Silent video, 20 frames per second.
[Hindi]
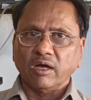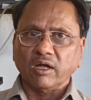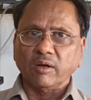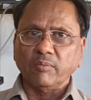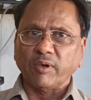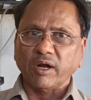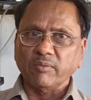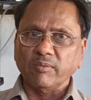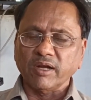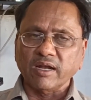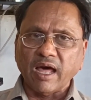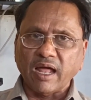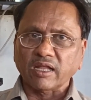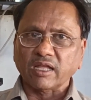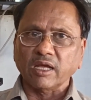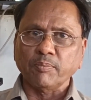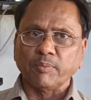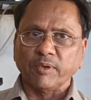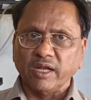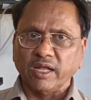गर्म पानी में
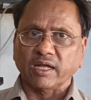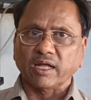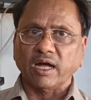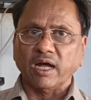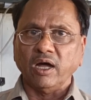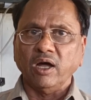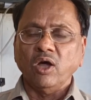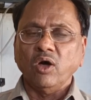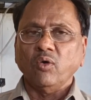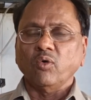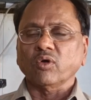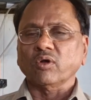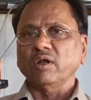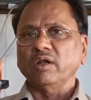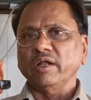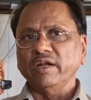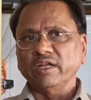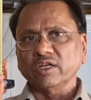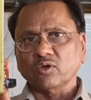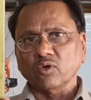डाल के पीने का
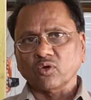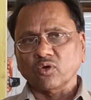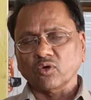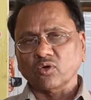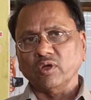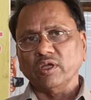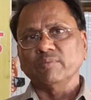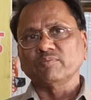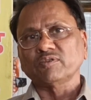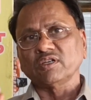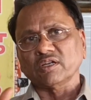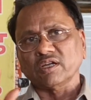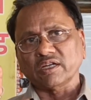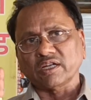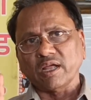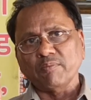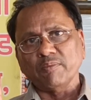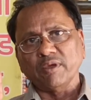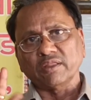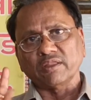और लेडीज़ लोगों को एमसी
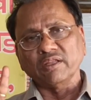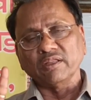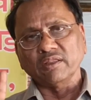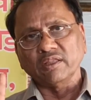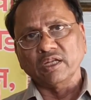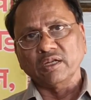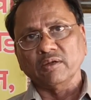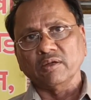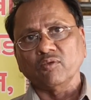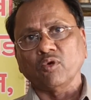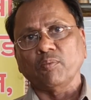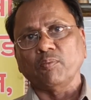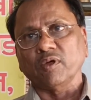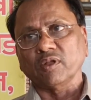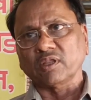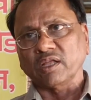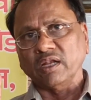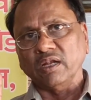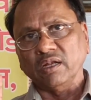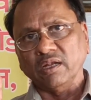के टाइम में तीन दिन
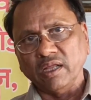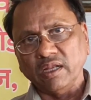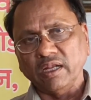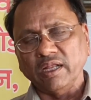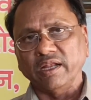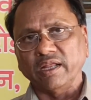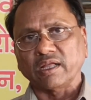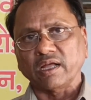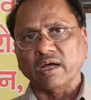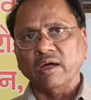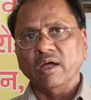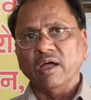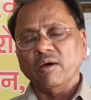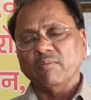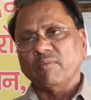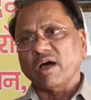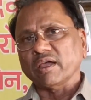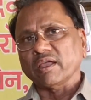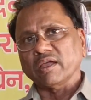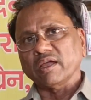वो तेल नहीं लेने का
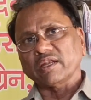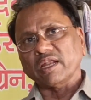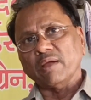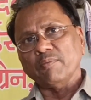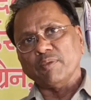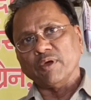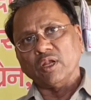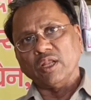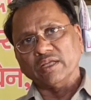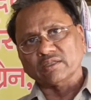बाकी के टाइम पे